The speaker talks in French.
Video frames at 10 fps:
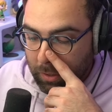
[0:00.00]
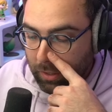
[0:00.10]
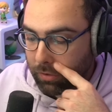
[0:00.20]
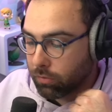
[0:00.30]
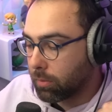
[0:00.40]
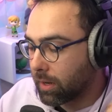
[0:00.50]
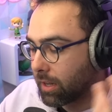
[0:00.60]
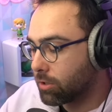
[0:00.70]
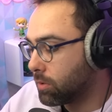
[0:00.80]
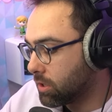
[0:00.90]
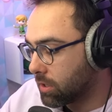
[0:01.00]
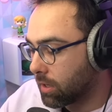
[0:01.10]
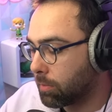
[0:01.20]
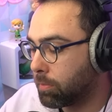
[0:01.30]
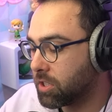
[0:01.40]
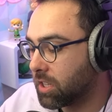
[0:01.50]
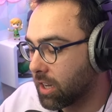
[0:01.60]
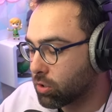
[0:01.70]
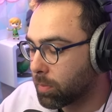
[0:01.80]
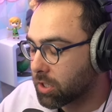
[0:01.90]
Ils vont mettre la suite
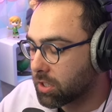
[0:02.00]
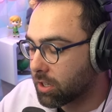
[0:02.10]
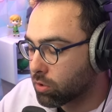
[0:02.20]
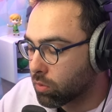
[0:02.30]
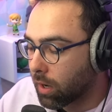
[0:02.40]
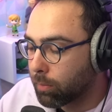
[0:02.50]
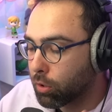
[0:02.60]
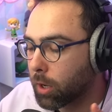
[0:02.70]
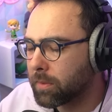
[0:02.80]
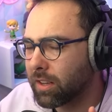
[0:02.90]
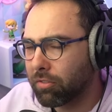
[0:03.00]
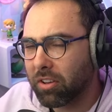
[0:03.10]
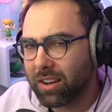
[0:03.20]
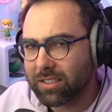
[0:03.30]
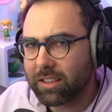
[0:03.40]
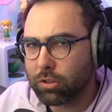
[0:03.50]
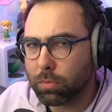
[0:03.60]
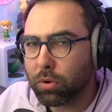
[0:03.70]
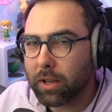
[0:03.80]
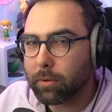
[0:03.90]
génération par génération, un peu comme ils avaient fait à l'instar de
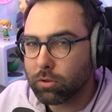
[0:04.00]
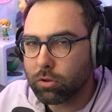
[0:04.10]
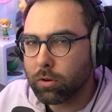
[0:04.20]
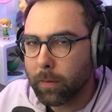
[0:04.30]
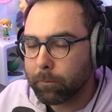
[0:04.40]
Pokémon Go.